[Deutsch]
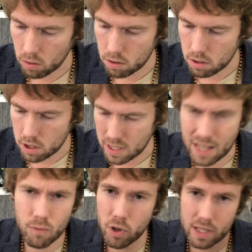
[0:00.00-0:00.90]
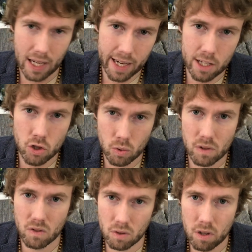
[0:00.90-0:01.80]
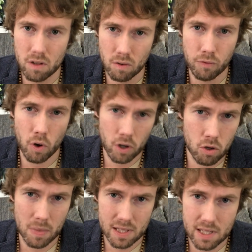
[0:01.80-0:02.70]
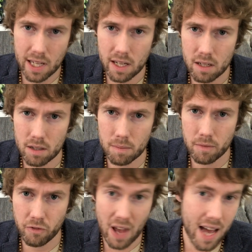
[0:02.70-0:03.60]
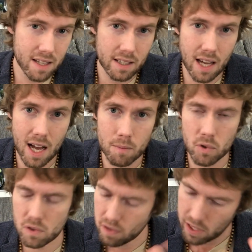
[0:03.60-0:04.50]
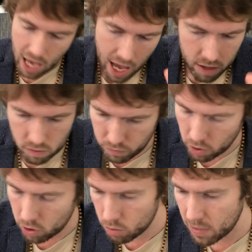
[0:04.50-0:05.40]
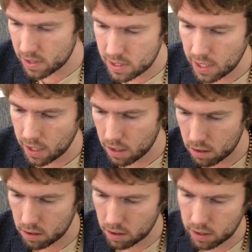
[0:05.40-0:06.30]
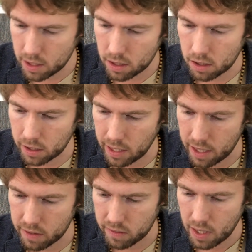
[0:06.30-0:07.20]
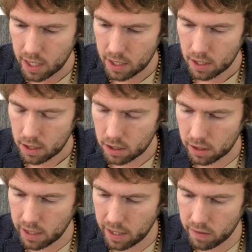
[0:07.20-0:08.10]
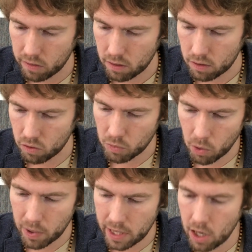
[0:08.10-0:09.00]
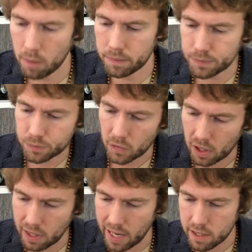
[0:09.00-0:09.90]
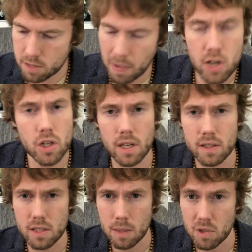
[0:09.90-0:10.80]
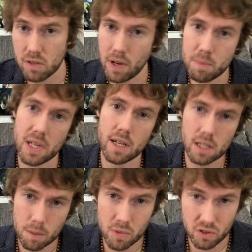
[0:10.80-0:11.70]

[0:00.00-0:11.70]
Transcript: Und das wollte ich eigentlich schon zur, zur Folge Nummer 10 ähm, fertig haben und zu sagen, hey, zur Folge Nummer 10 äh, hier ein kleines, ein kleines äh, zum Jubiläum, ein kleines Special, dass es eben diese Webseite gibt.